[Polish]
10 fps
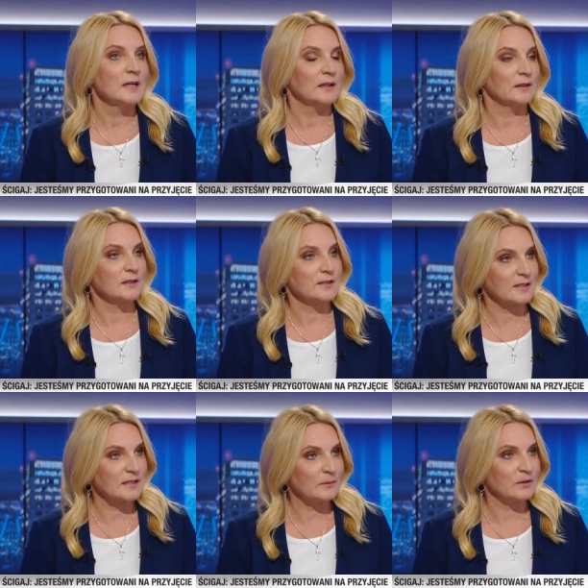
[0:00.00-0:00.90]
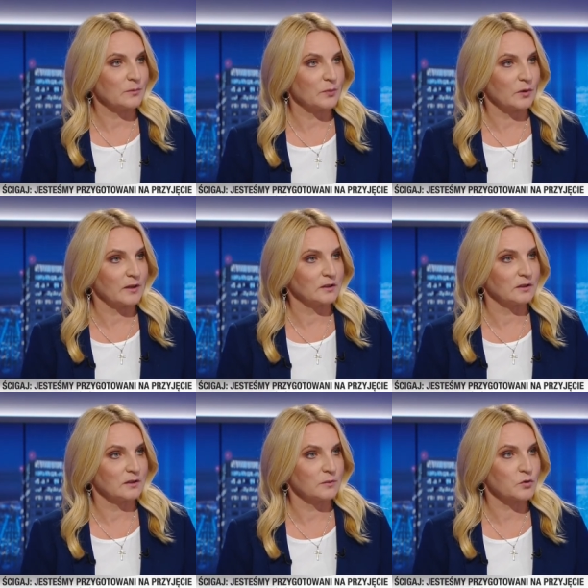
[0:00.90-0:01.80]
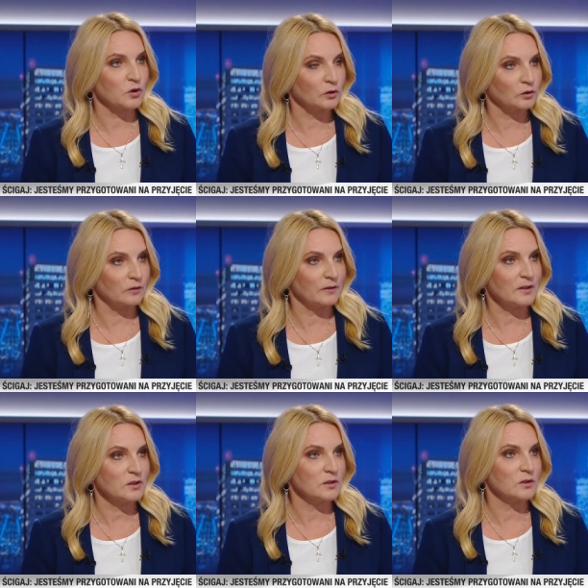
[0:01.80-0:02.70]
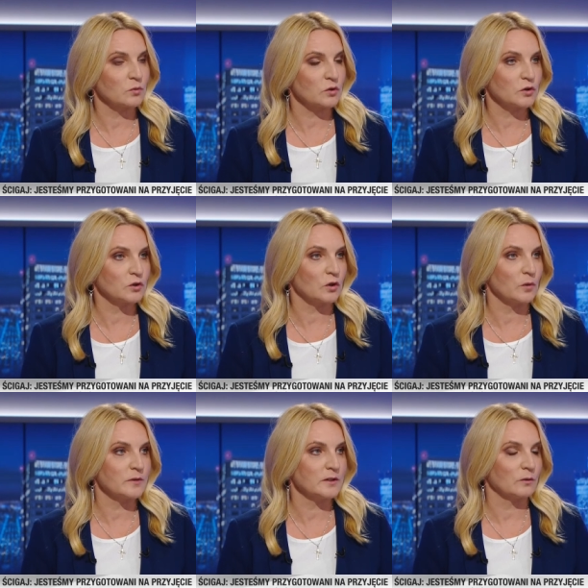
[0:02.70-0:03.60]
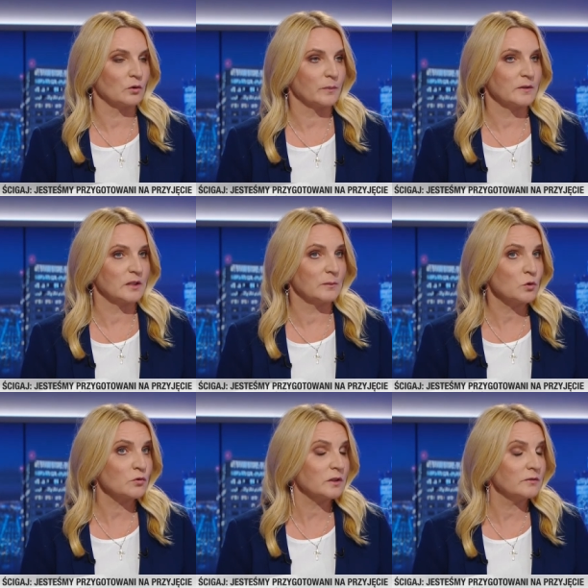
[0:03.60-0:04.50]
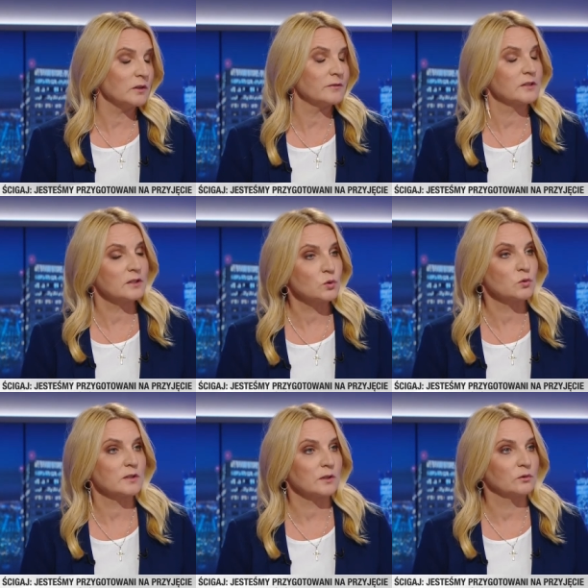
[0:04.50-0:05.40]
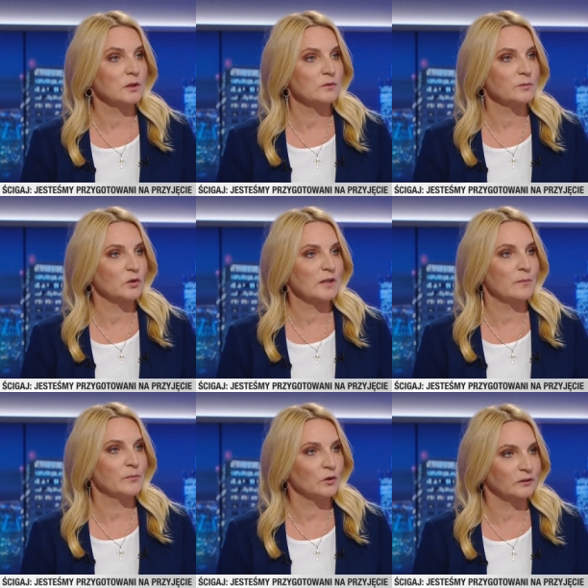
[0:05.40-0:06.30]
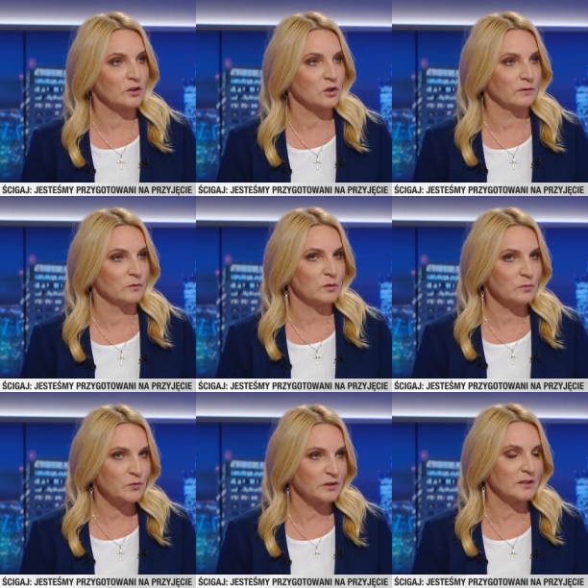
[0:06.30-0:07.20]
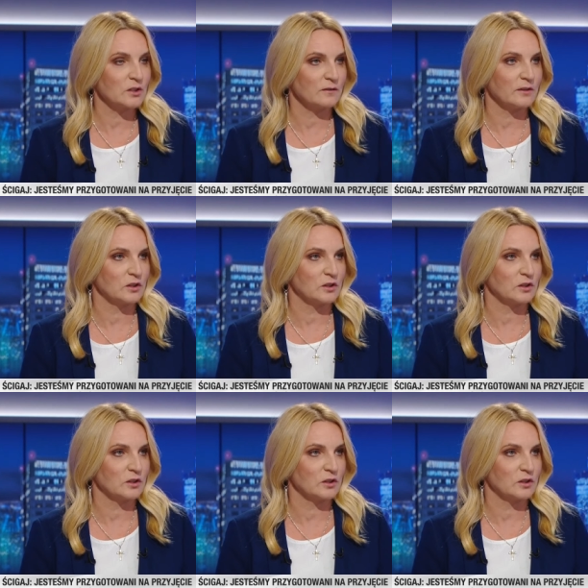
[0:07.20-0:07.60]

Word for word: e, chce z nami ten projekt przygotować i złożyć do Komisji Europejskiej. My już w tej chwili w styczniu startujemy z programem pilotażowym, żeby przetestować